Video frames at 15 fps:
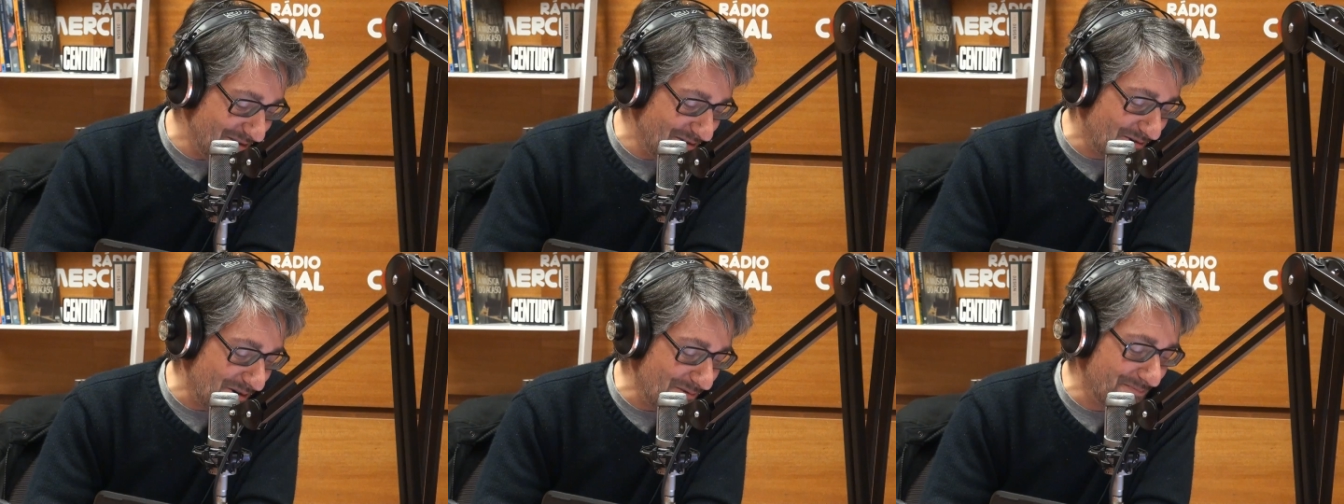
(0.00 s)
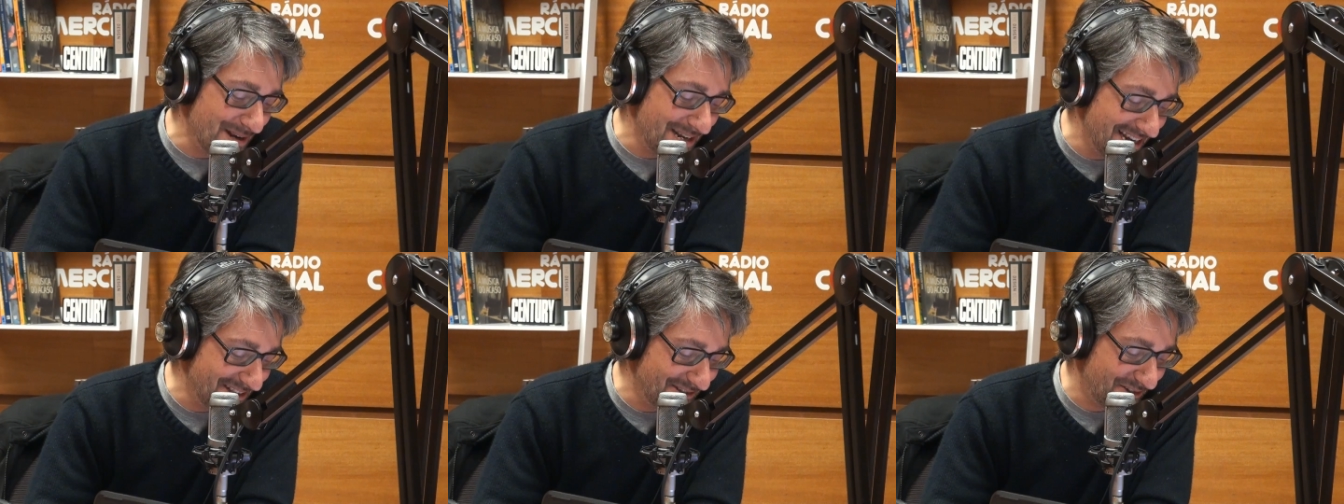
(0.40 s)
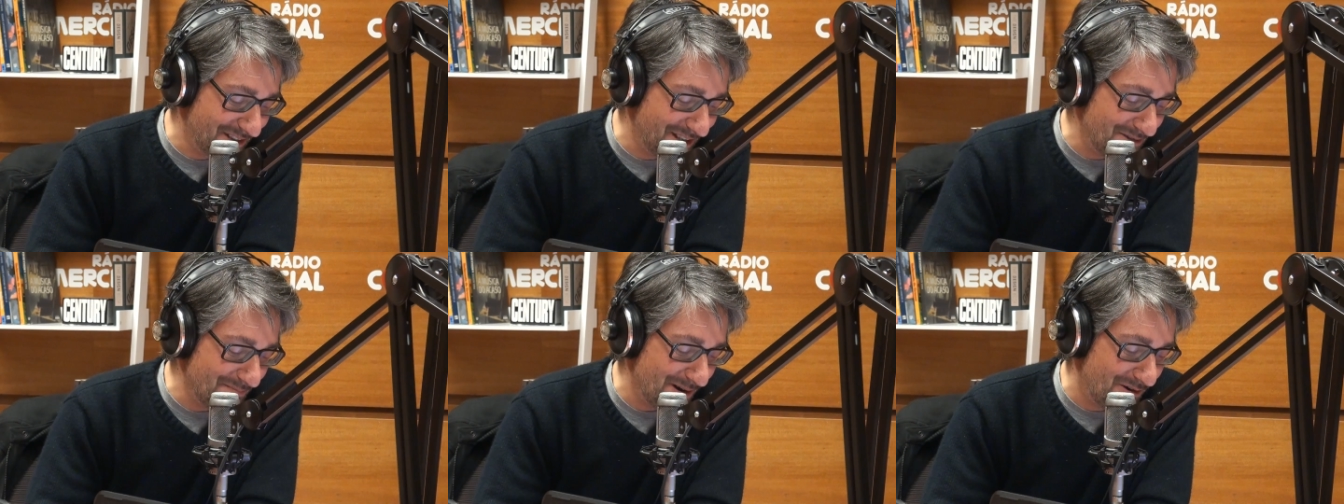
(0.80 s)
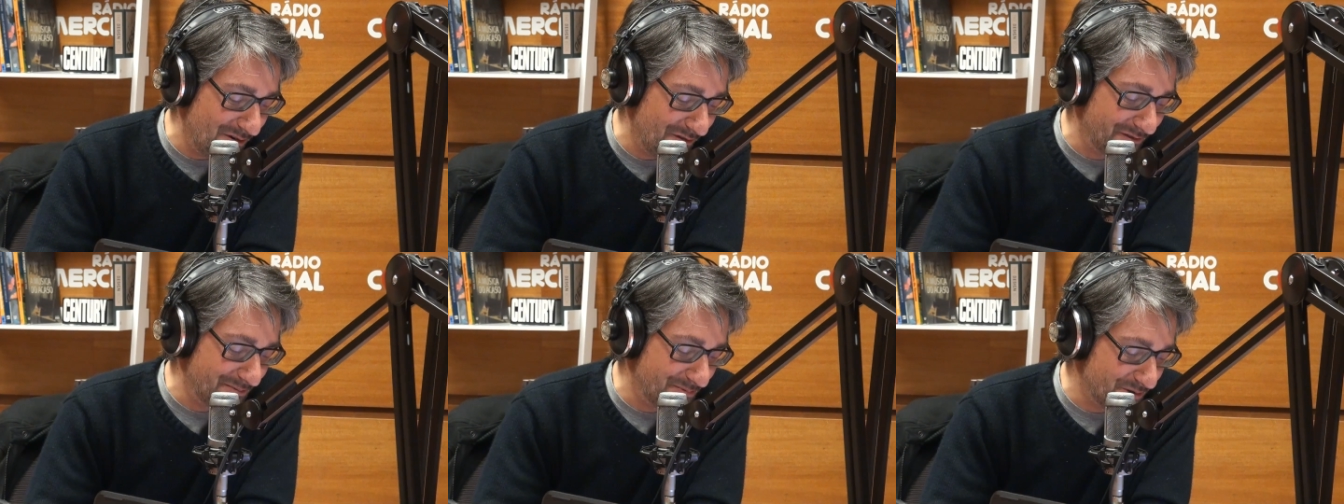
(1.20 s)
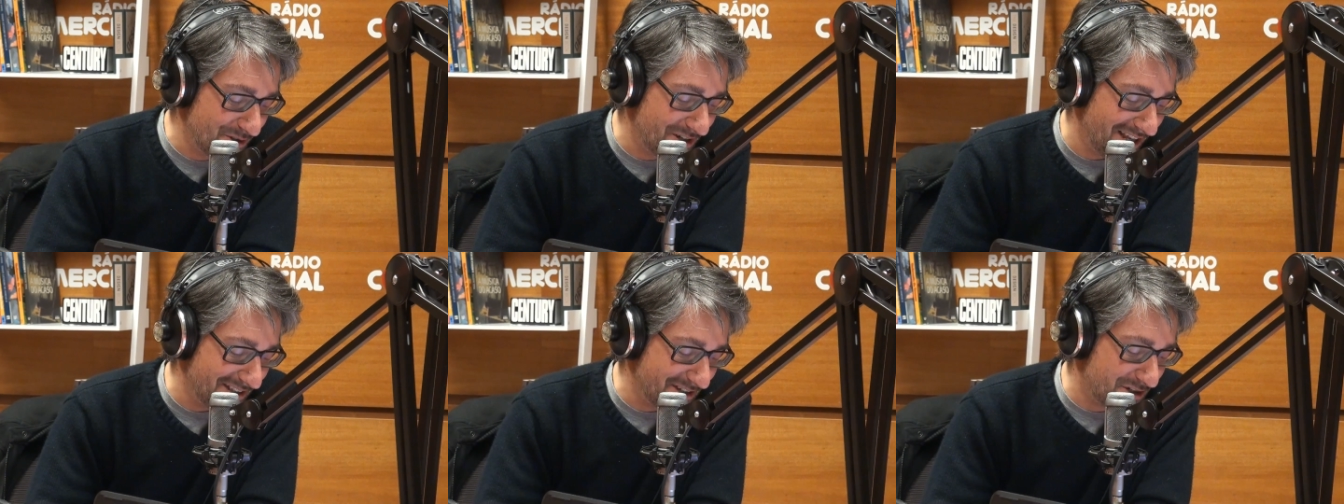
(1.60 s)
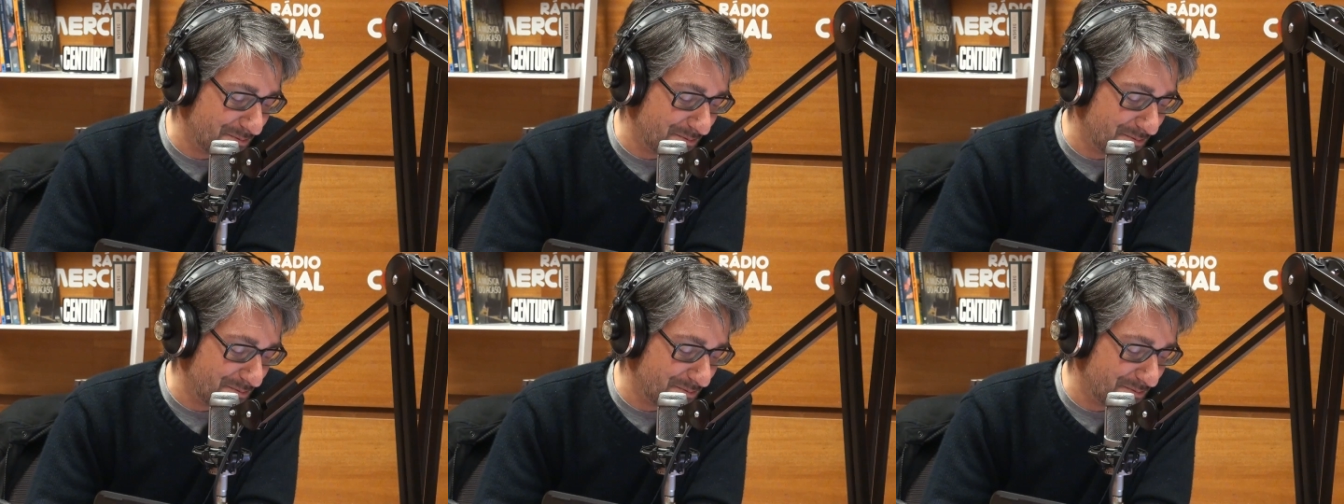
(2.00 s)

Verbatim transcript: Eu compreendo que ter uma couve de Bruxelas